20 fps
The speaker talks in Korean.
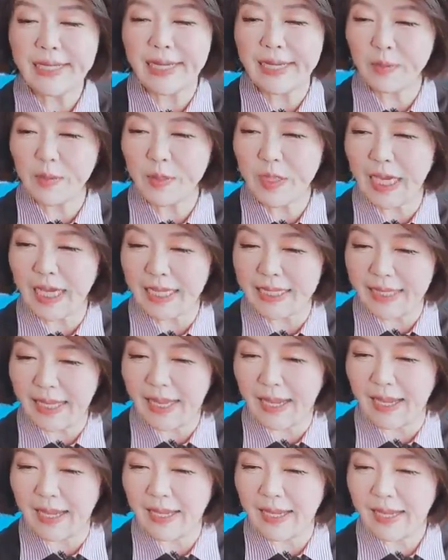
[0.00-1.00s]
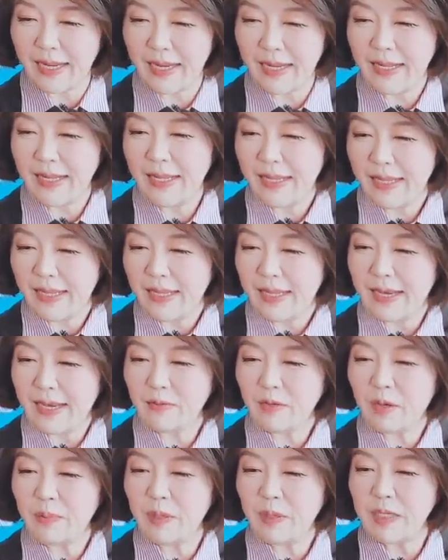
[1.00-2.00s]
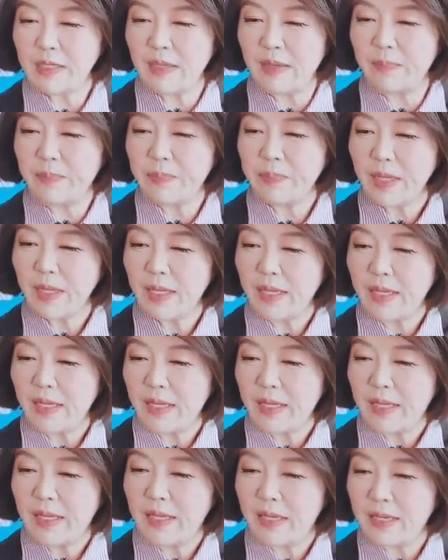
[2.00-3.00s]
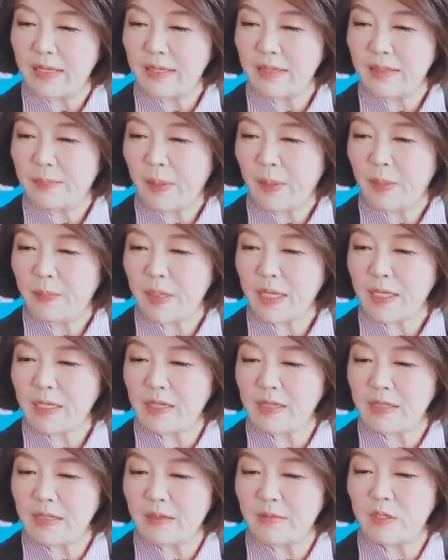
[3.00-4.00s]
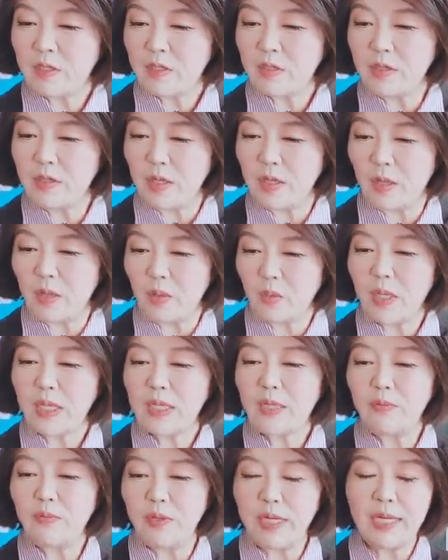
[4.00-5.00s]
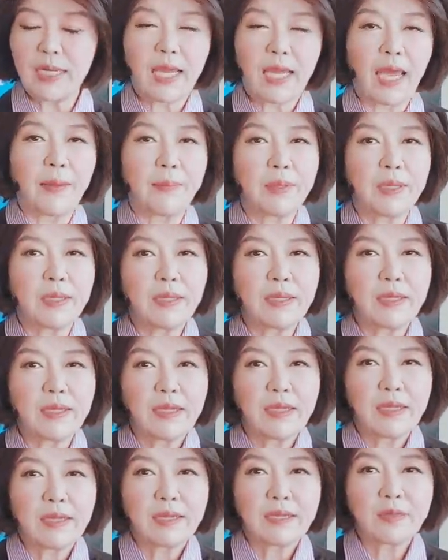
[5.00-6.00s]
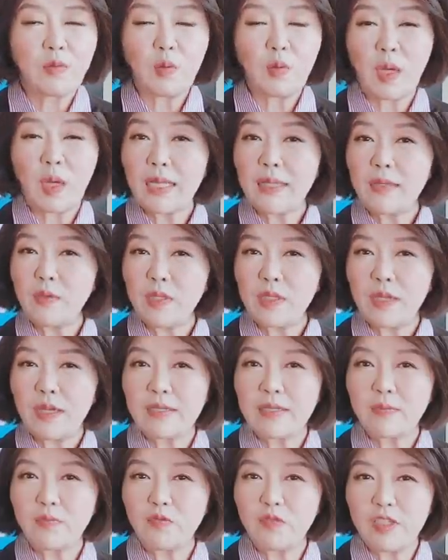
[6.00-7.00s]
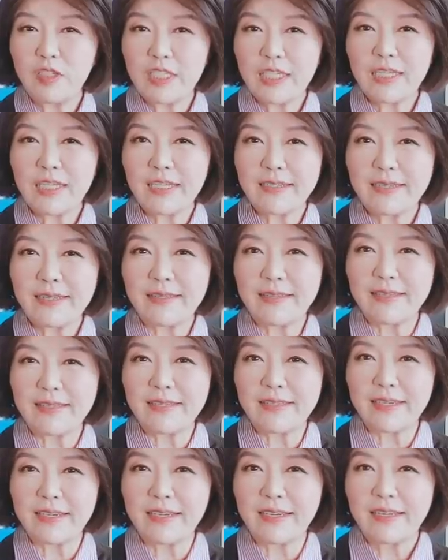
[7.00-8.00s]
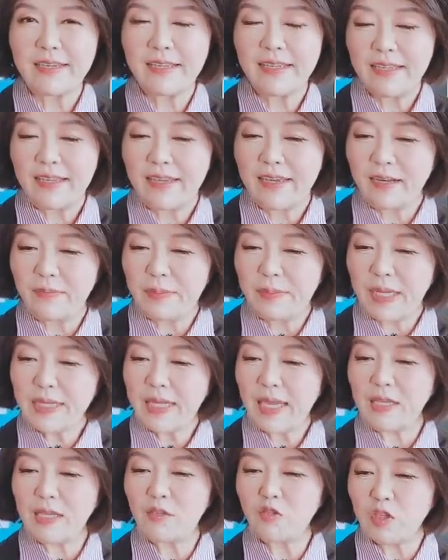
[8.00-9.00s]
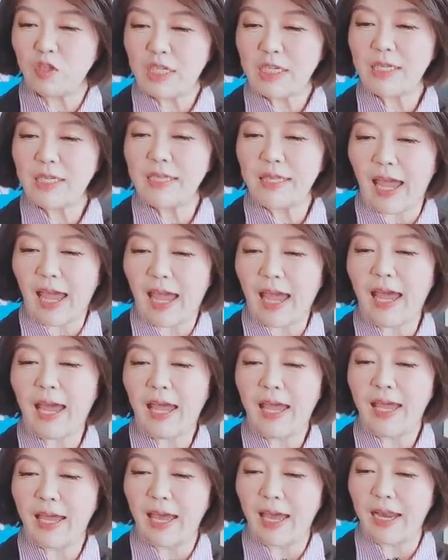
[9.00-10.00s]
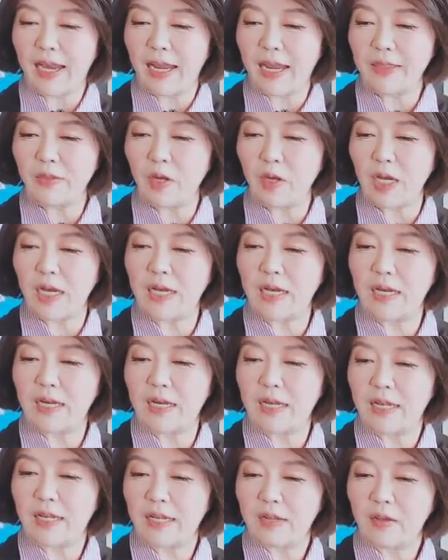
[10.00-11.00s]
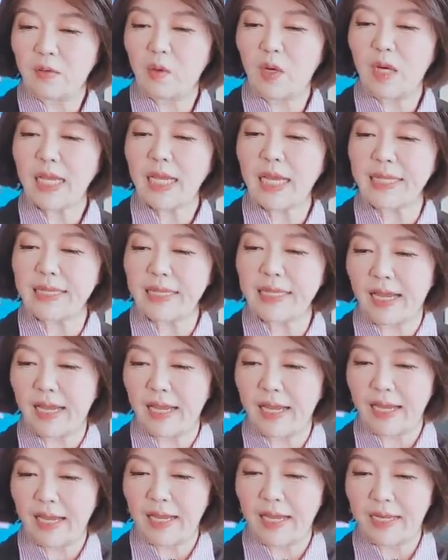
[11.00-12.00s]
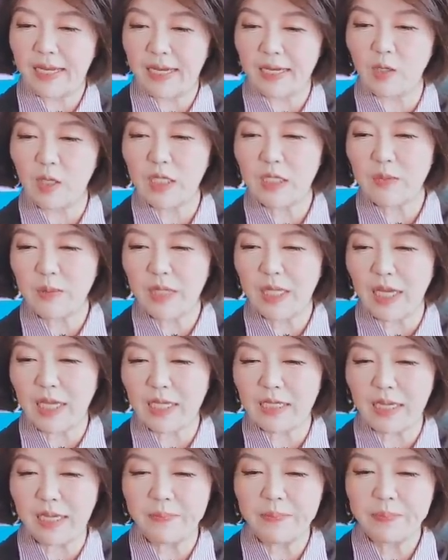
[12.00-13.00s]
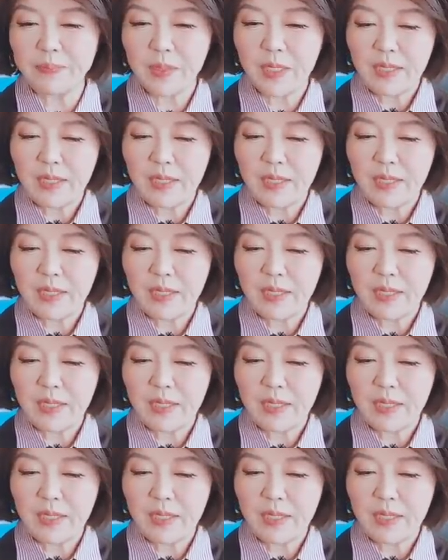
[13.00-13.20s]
다 공개하겠다. 라고 하면서 어, The public deserves to know what really happened. 그동안 트위터에서 무슨 일이 있었는지 일반 대중이 다 알아야 될 권리가 있다. 라고 했습니다. 이제